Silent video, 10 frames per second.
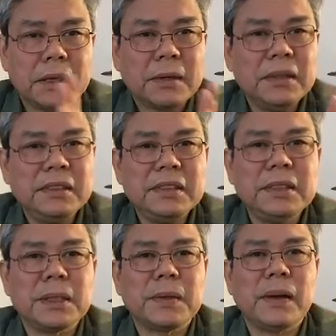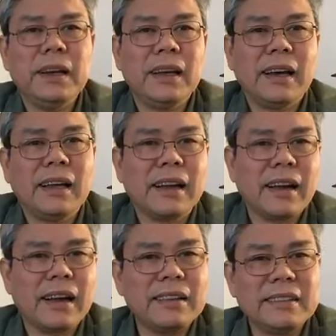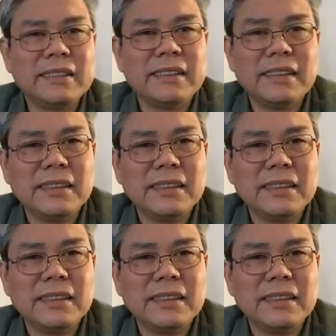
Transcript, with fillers: Nói đến chữ triệt thoái lại, các anh ừ,